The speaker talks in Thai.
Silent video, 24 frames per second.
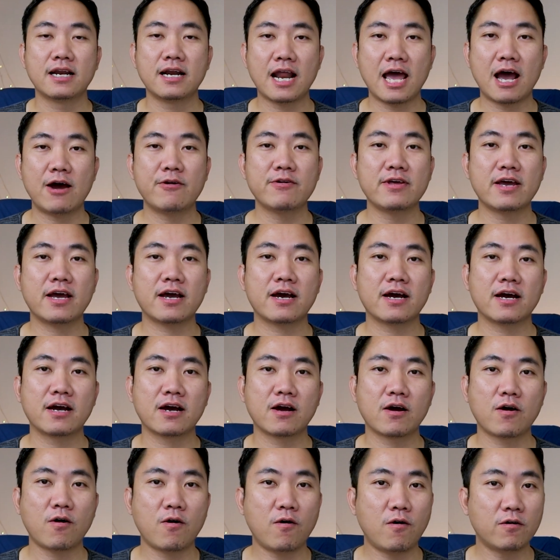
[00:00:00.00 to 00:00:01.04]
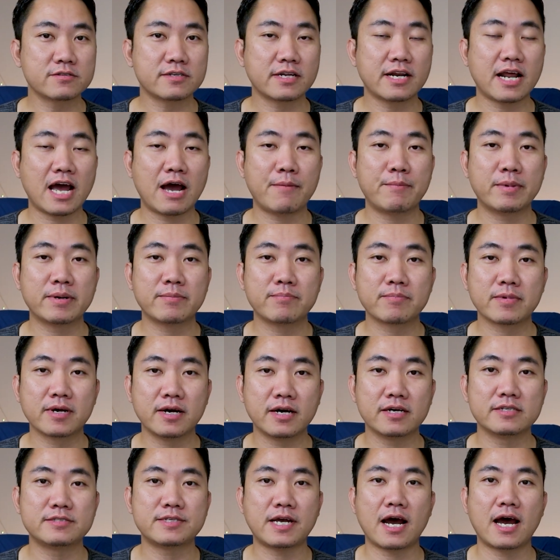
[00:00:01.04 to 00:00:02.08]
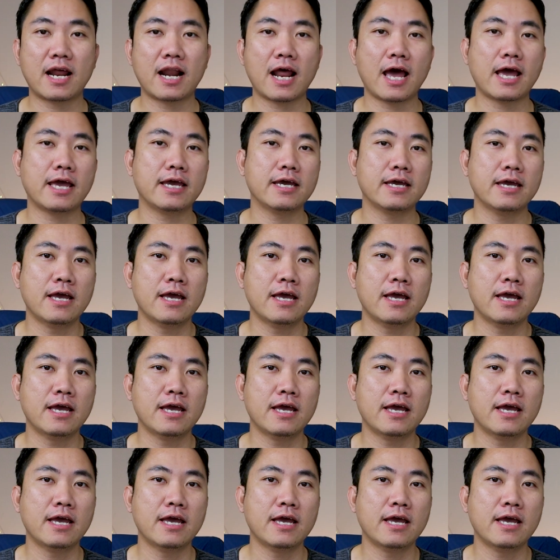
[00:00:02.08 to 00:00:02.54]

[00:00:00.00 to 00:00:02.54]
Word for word: แล้วเนี่ยโฆษณามันเกิดจากอะไร